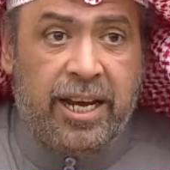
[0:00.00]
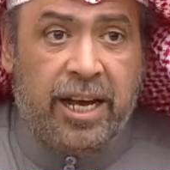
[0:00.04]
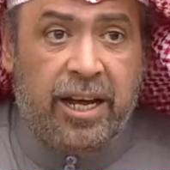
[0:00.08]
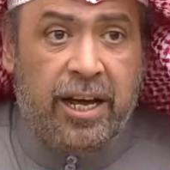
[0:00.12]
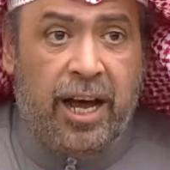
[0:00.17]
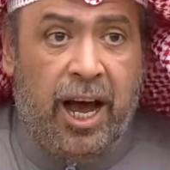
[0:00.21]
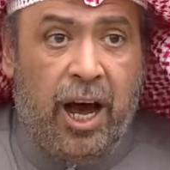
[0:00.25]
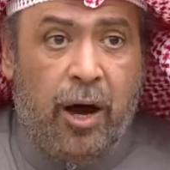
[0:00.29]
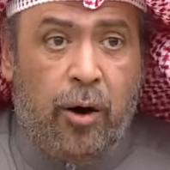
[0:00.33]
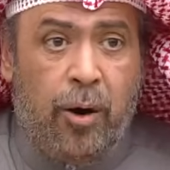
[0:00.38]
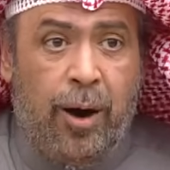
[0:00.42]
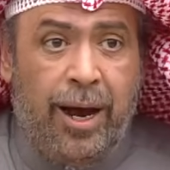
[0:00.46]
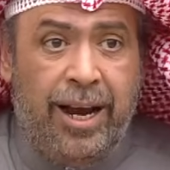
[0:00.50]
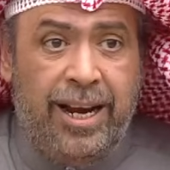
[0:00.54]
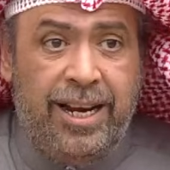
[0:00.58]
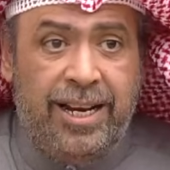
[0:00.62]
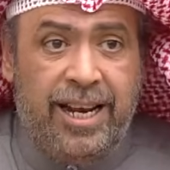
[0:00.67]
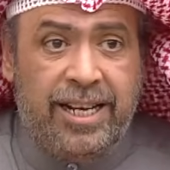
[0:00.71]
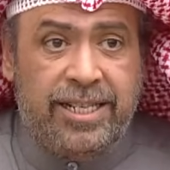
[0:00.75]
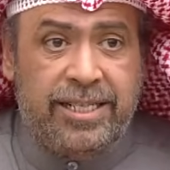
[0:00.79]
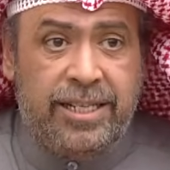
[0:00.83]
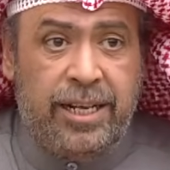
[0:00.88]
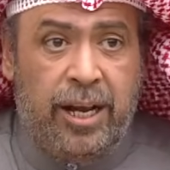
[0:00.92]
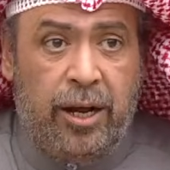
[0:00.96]
أو أي
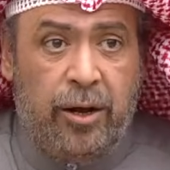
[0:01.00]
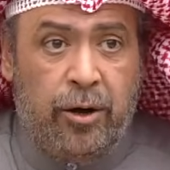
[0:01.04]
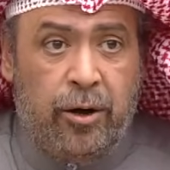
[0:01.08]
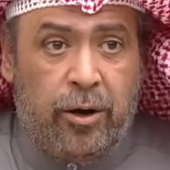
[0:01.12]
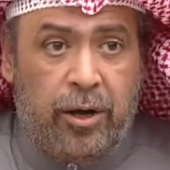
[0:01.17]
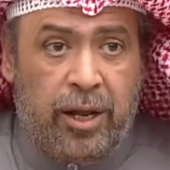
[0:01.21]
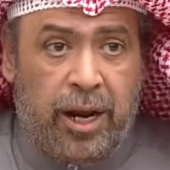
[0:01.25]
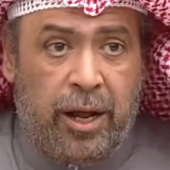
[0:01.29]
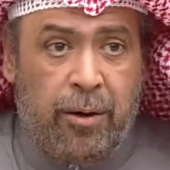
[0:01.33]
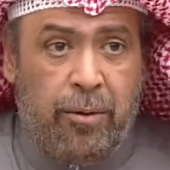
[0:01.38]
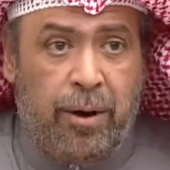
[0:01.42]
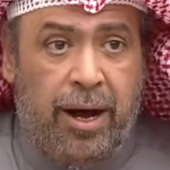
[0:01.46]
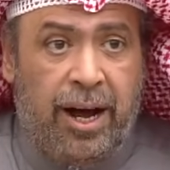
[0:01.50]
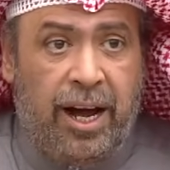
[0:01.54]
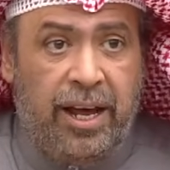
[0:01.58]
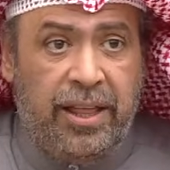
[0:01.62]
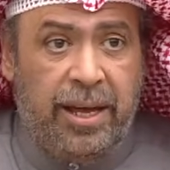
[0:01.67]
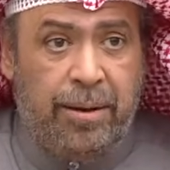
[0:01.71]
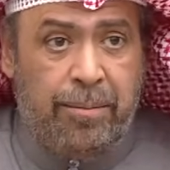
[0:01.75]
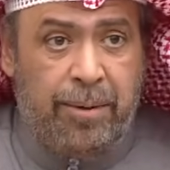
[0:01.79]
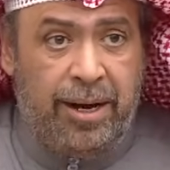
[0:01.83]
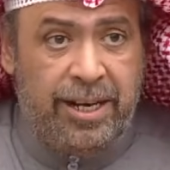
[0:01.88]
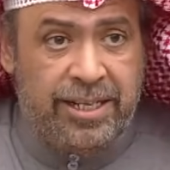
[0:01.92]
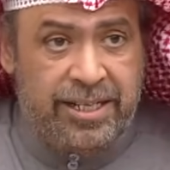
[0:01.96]
لجنة أخرى وهذا
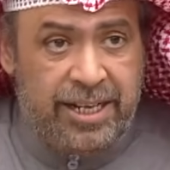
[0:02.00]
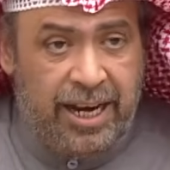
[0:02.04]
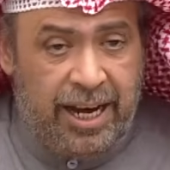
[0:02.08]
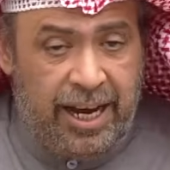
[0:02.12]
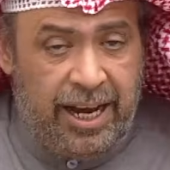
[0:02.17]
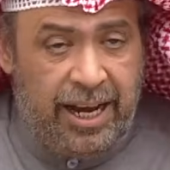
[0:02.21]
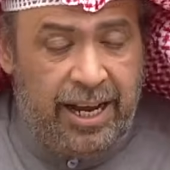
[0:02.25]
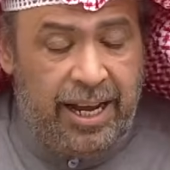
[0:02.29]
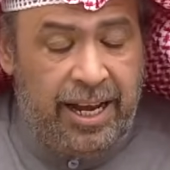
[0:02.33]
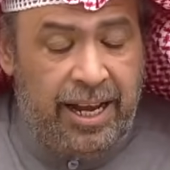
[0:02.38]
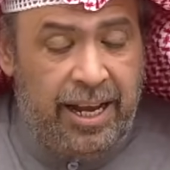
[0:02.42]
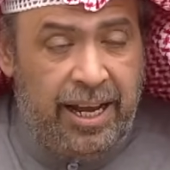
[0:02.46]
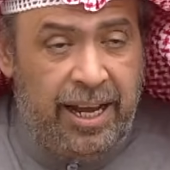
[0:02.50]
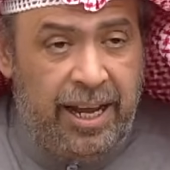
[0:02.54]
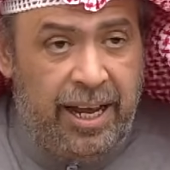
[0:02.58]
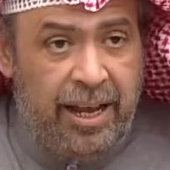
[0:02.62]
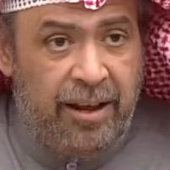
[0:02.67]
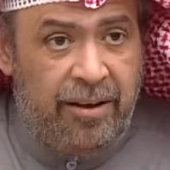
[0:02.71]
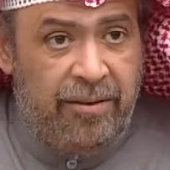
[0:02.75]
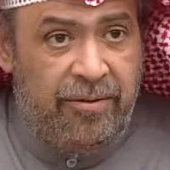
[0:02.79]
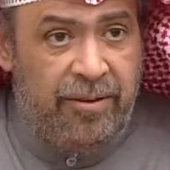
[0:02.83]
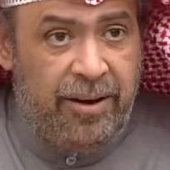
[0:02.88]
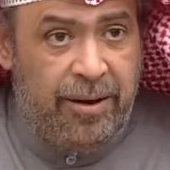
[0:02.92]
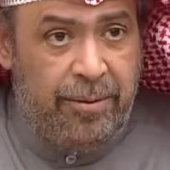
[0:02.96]
ما جاء
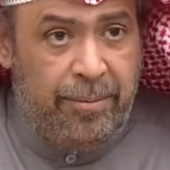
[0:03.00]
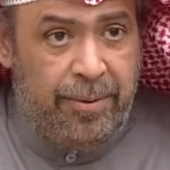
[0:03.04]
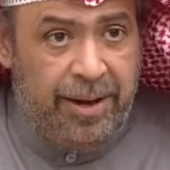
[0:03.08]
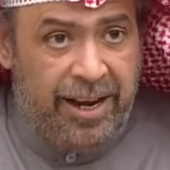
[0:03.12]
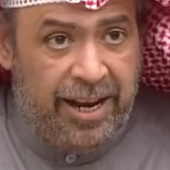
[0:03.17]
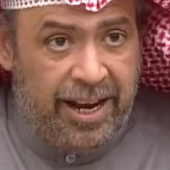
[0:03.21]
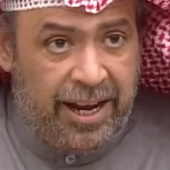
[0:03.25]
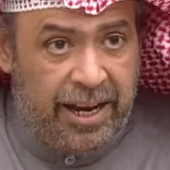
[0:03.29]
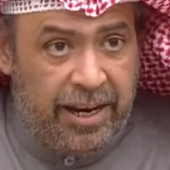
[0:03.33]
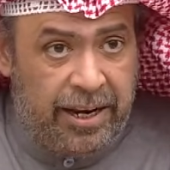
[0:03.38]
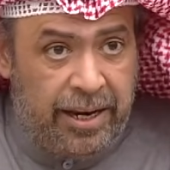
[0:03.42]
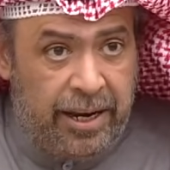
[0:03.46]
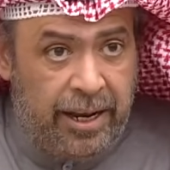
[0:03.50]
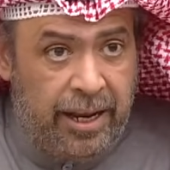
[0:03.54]
في البيان.